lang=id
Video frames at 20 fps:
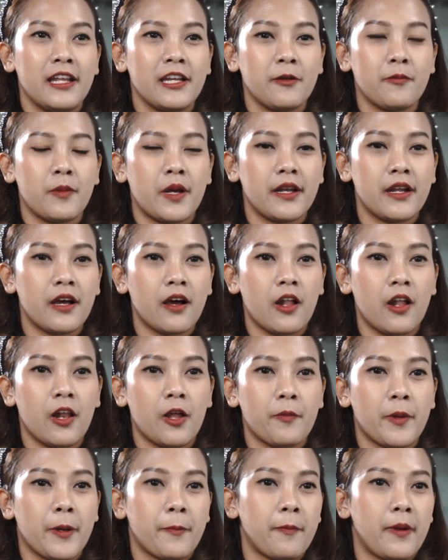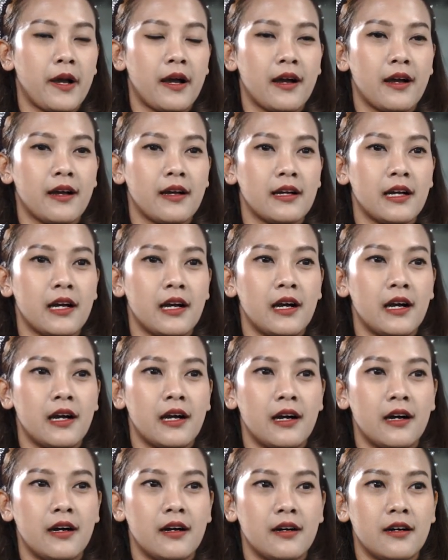dimana kalau memang
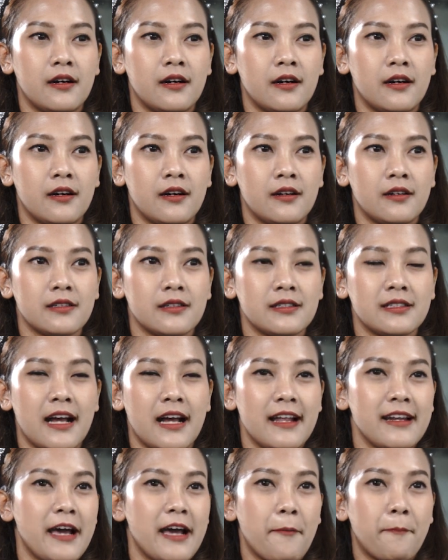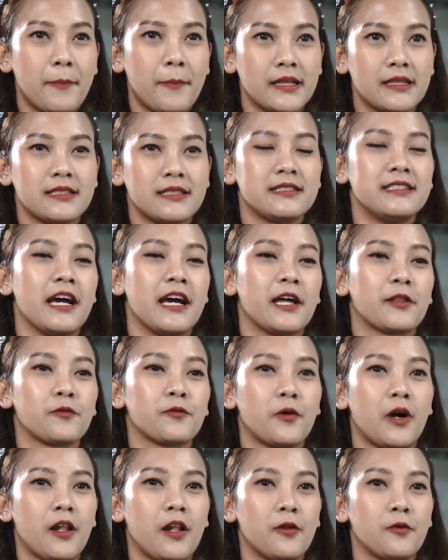eh, nggak uh, dapet
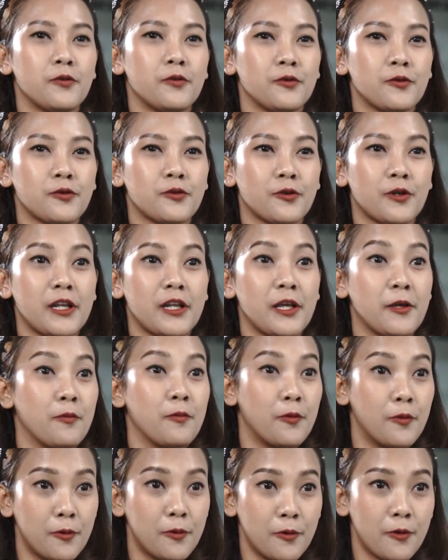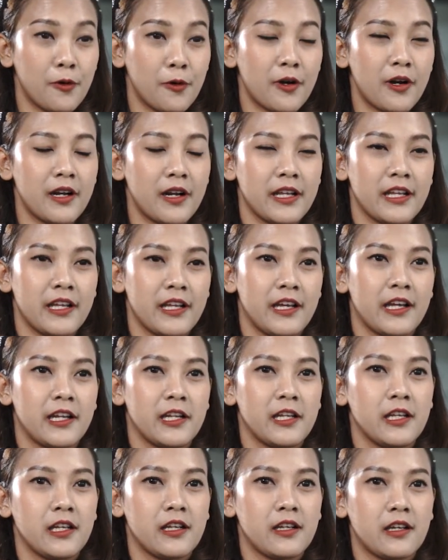jadwal untuk libur ya
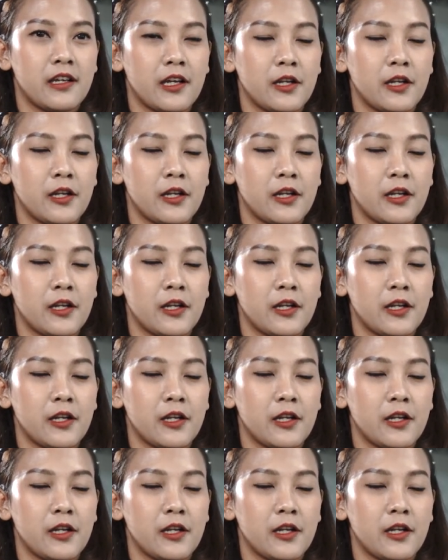di,